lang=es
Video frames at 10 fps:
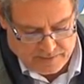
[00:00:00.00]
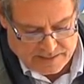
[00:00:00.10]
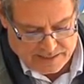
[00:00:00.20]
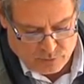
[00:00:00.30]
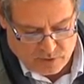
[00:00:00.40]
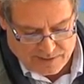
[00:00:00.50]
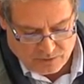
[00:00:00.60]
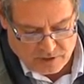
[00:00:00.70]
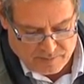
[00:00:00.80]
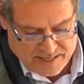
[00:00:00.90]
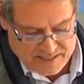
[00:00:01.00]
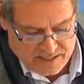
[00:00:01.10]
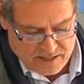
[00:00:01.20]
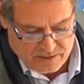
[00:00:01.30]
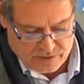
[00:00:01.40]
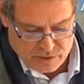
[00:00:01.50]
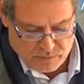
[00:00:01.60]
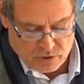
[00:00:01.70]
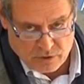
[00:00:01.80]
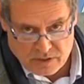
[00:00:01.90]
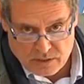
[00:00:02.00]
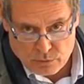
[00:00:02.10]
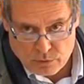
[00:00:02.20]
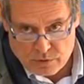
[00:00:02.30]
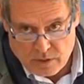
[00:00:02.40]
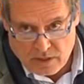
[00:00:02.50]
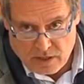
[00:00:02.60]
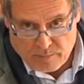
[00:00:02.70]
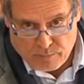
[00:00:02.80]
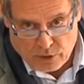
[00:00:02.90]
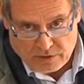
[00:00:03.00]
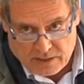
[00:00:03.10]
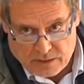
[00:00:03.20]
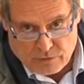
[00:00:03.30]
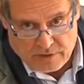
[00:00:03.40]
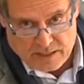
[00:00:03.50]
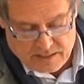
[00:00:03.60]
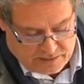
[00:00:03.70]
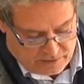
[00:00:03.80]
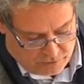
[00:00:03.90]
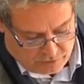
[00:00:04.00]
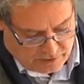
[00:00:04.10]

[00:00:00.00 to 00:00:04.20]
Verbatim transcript: estamos hablando de más de 16 millones de euros en políticas sociales de atención